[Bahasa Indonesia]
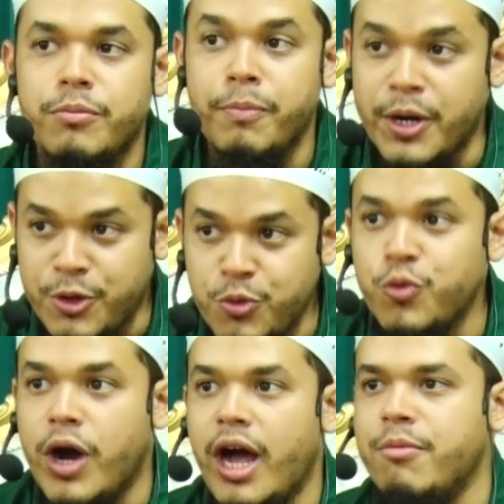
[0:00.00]

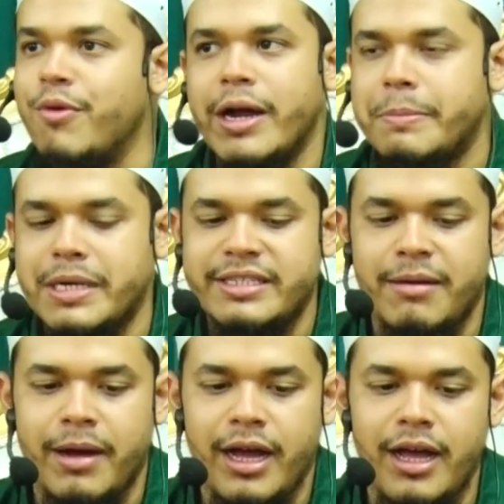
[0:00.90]
berdua bukan
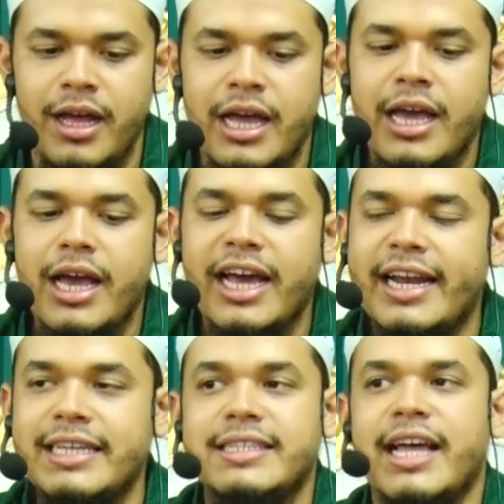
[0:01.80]
berjamaah
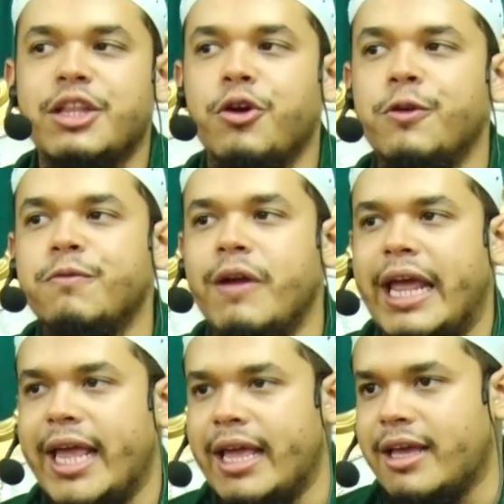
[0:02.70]
adalah saat
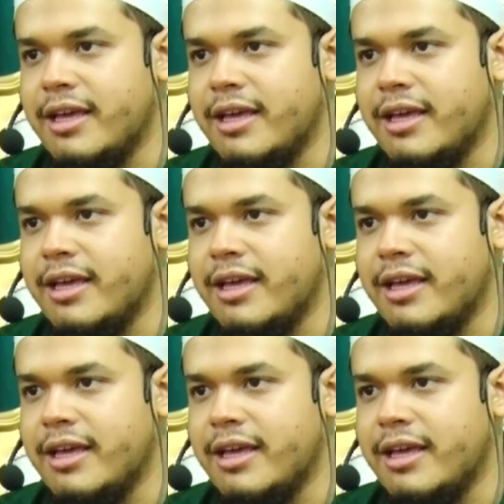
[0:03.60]
konflik.